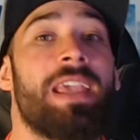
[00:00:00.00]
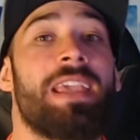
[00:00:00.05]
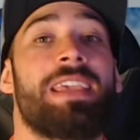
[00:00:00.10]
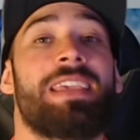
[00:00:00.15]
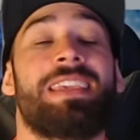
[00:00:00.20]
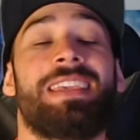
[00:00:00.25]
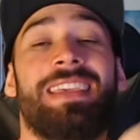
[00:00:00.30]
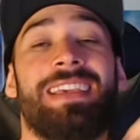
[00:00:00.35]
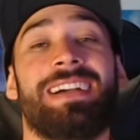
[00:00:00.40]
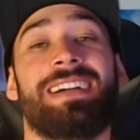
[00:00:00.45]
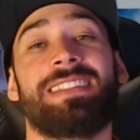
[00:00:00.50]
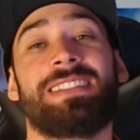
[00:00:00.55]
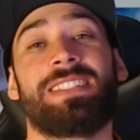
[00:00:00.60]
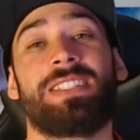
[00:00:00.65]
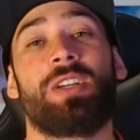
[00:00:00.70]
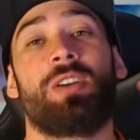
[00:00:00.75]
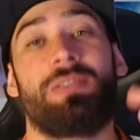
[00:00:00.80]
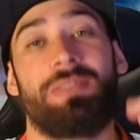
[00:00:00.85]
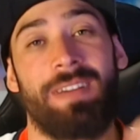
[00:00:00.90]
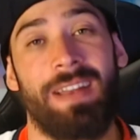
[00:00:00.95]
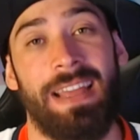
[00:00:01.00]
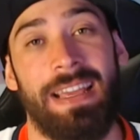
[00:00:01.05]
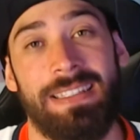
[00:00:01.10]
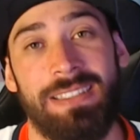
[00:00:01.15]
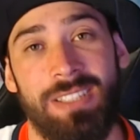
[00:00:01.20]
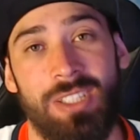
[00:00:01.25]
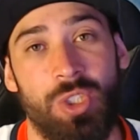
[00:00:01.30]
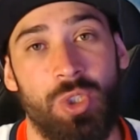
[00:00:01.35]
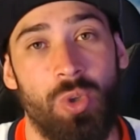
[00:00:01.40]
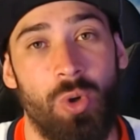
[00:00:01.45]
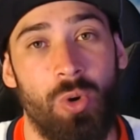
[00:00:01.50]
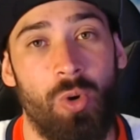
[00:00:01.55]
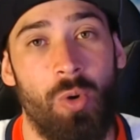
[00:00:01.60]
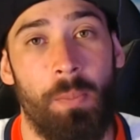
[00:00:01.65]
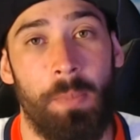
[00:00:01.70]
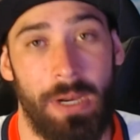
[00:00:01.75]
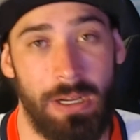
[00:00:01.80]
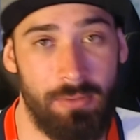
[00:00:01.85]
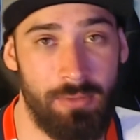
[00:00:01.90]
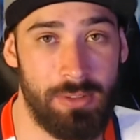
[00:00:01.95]
E antes de eu falar esse jogo
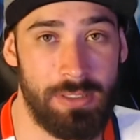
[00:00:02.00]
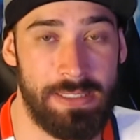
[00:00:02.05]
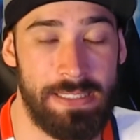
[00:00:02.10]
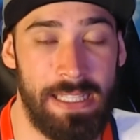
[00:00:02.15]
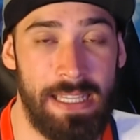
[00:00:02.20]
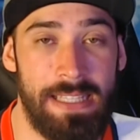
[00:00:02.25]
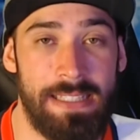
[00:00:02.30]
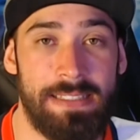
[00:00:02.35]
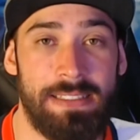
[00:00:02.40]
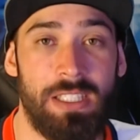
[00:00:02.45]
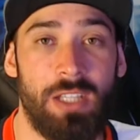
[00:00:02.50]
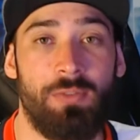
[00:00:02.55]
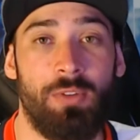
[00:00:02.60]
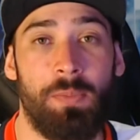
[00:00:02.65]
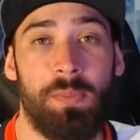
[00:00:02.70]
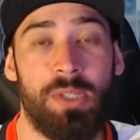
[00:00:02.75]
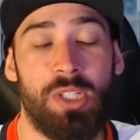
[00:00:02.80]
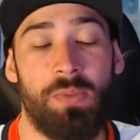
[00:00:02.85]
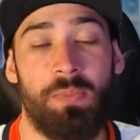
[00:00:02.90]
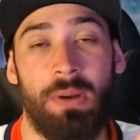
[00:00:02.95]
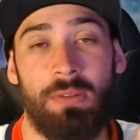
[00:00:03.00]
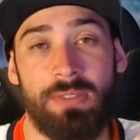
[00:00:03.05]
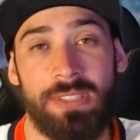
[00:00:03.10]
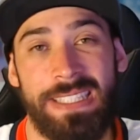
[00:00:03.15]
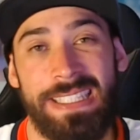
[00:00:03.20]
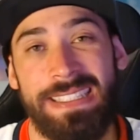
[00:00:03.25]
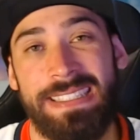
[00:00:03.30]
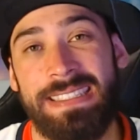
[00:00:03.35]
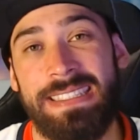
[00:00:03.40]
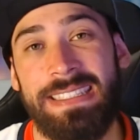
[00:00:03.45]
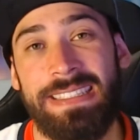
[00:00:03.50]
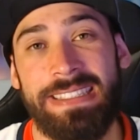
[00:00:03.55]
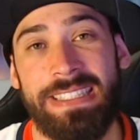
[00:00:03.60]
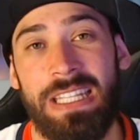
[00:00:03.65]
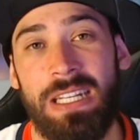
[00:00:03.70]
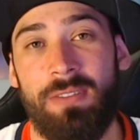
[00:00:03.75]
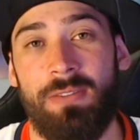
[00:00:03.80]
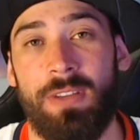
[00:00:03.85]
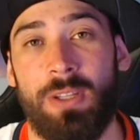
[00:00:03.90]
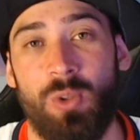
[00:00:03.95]
pra vocês, eu vou pedir pra você se
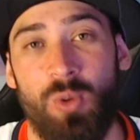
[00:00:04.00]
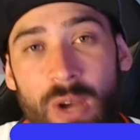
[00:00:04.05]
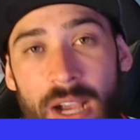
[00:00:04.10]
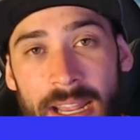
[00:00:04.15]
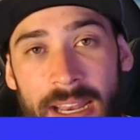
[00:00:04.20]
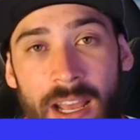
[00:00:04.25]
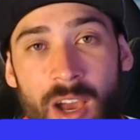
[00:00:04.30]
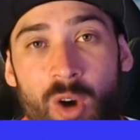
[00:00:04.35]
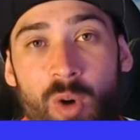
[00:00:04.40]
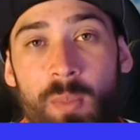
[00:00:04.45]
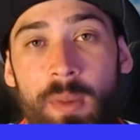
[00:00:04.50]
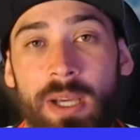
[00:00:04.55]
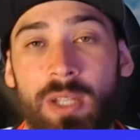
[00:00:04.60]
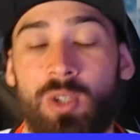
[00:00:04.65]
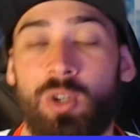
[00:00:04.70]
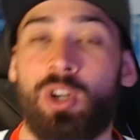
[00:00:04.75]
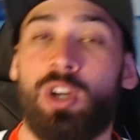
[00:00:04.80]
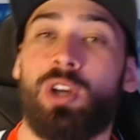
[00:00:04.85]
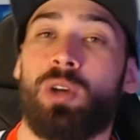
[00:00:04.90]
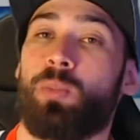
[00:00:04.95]
inscrever no canal, mano.